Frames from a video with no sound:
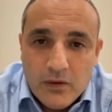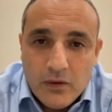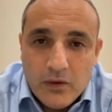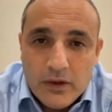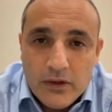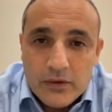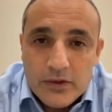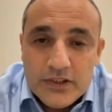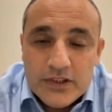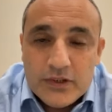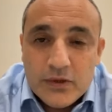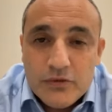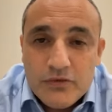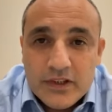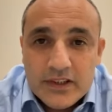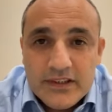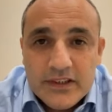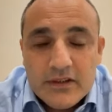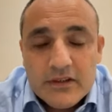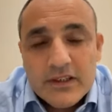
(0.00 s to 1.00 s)
Olha o que estão
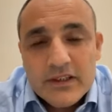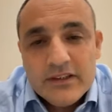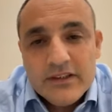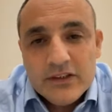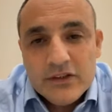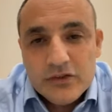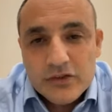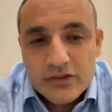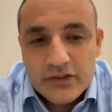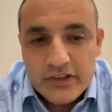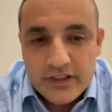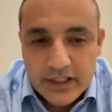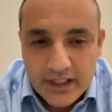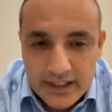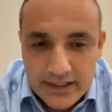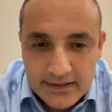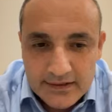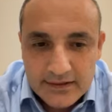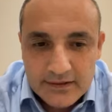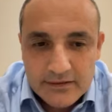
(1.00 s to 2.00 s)
fazendo nas redes
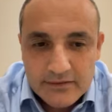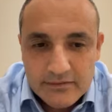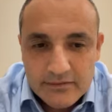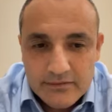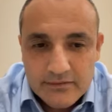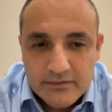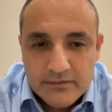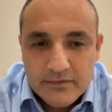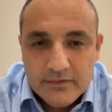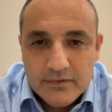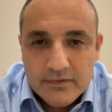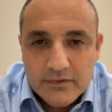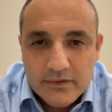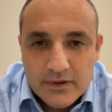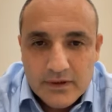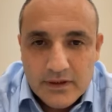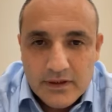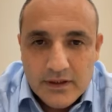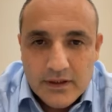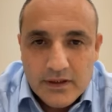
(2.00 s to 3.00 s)
sociais.
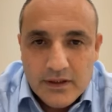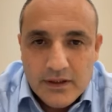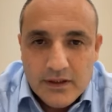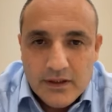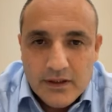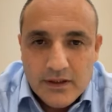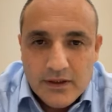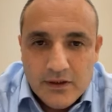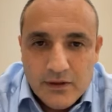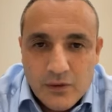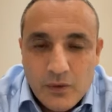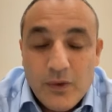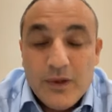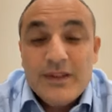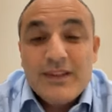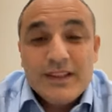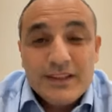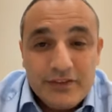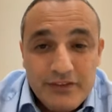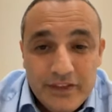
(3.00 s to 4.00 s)

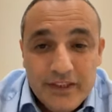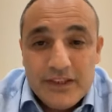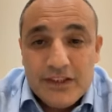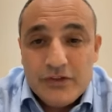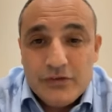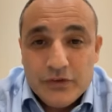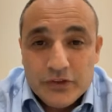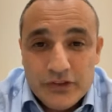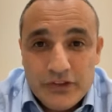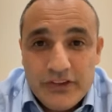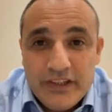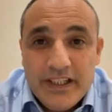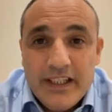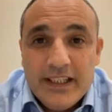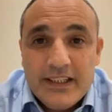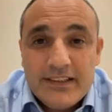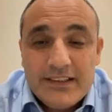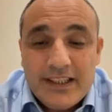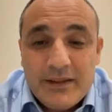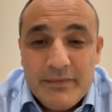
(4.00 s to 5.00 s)
Quantas vezes você
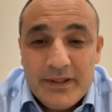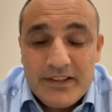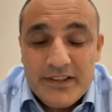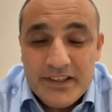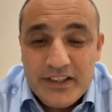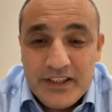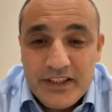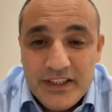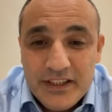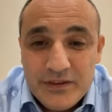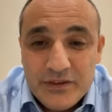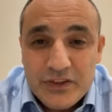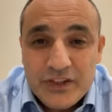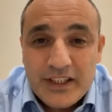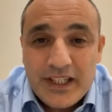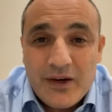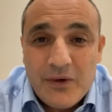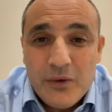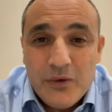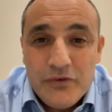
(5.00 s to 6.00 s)
aí que está me assistindo
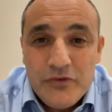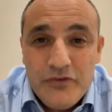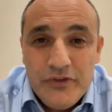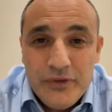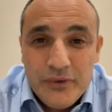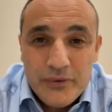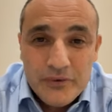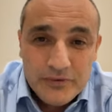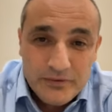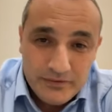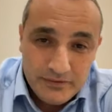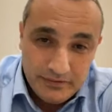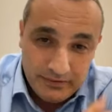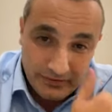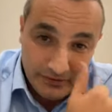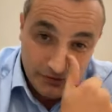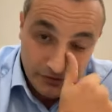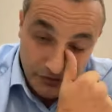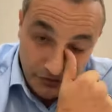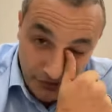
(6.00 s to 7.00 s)
já ouviu,
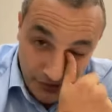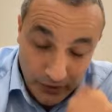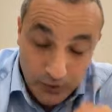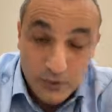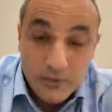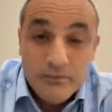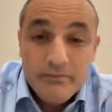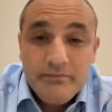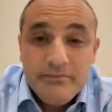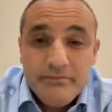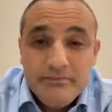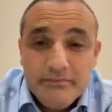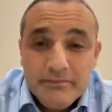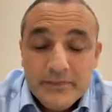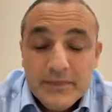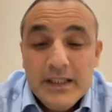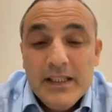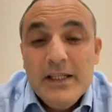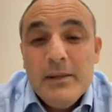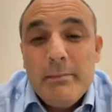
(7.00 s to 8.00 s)
viu
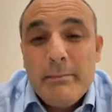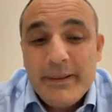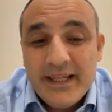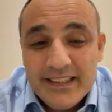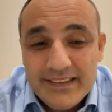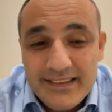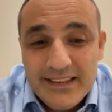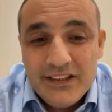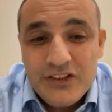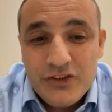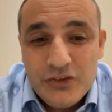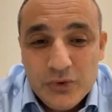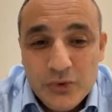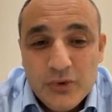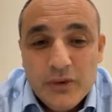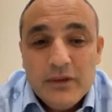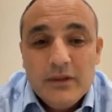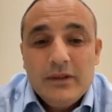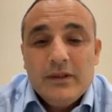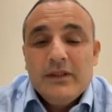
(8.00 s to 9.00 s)
e
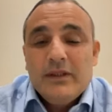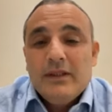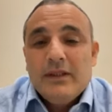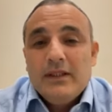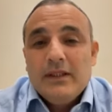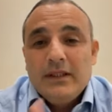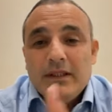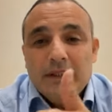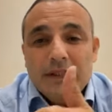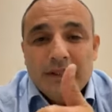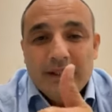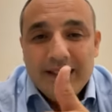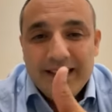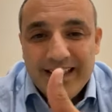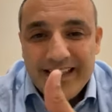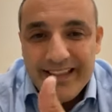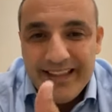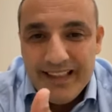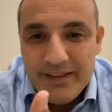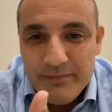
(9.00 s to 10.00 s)
presenciou
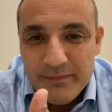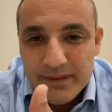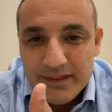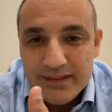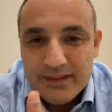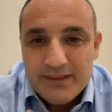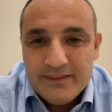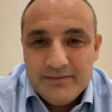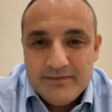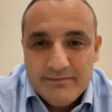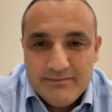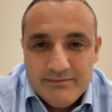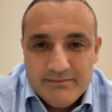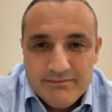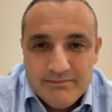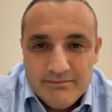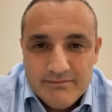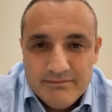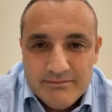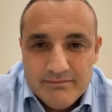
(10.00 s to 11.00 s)
crimes,
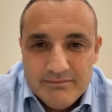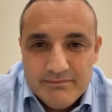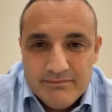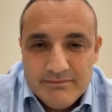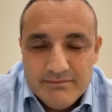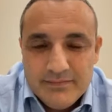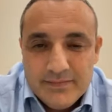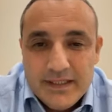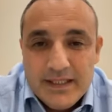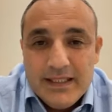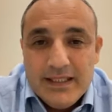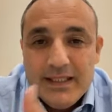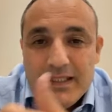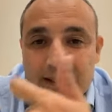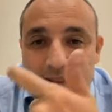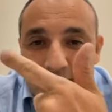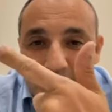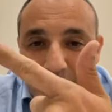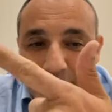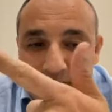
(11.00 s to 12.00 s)

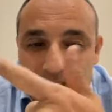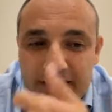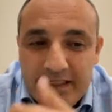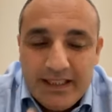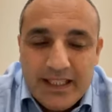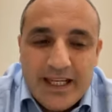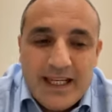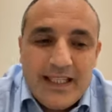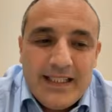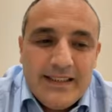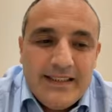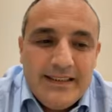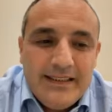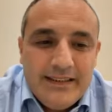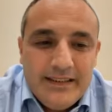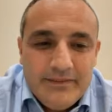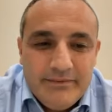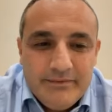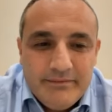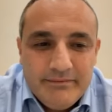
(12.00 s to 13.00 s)

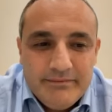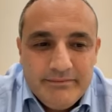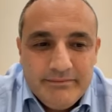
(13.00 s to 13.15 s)
libidinagem,